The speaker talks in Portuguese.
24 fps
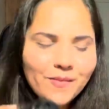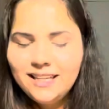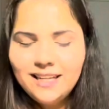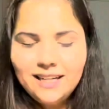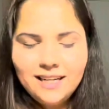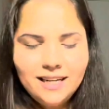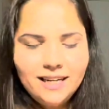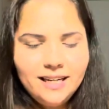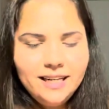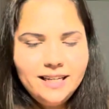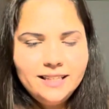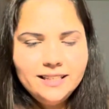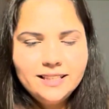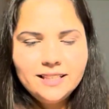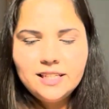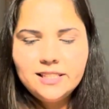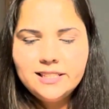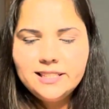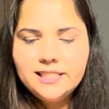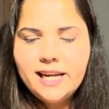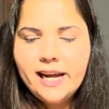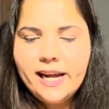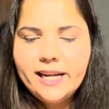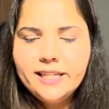Que
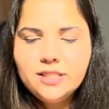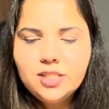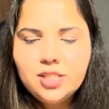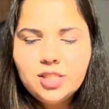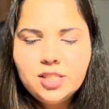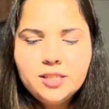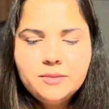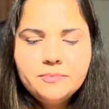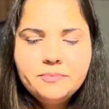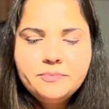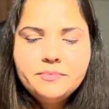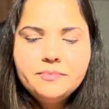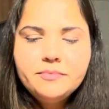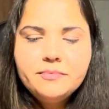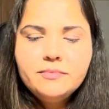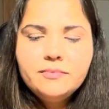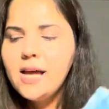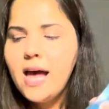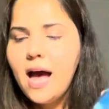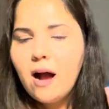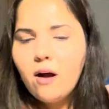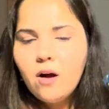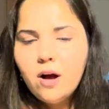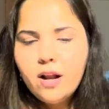linda, gente!
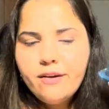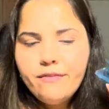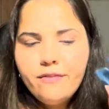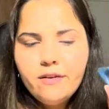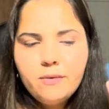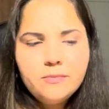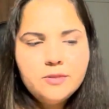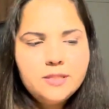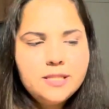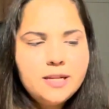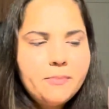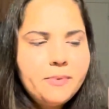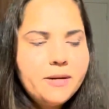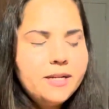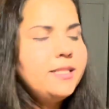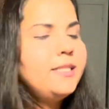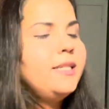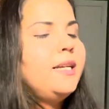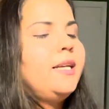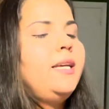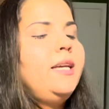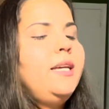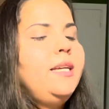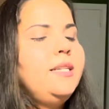Agora vamos abrir
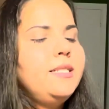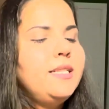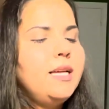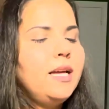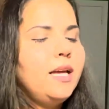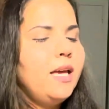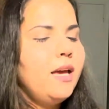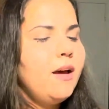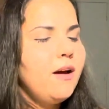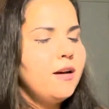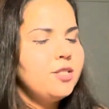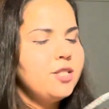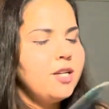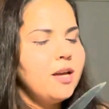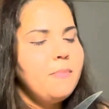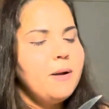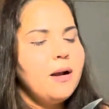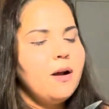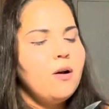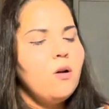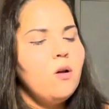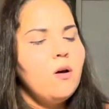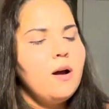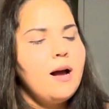isso aqui. Isso daqui eu acho que é
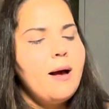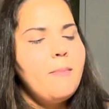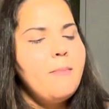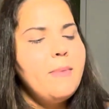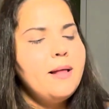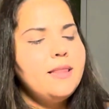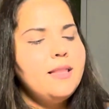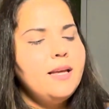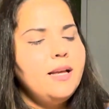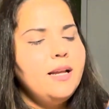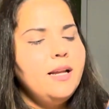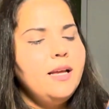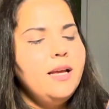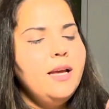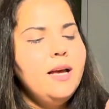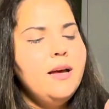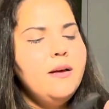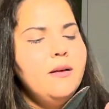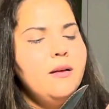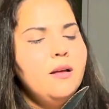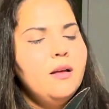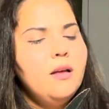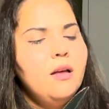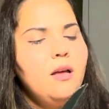pra colocar a
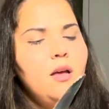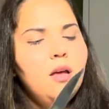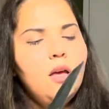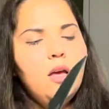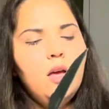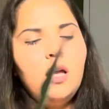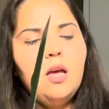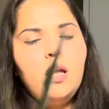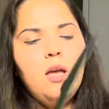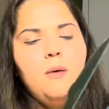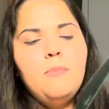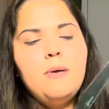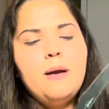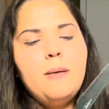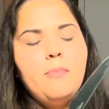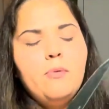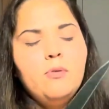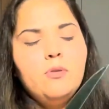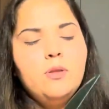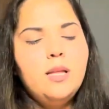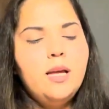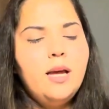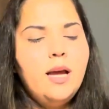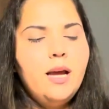bateria e pra
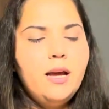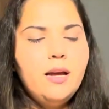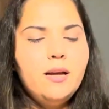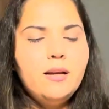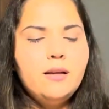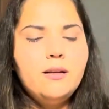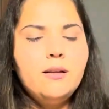poder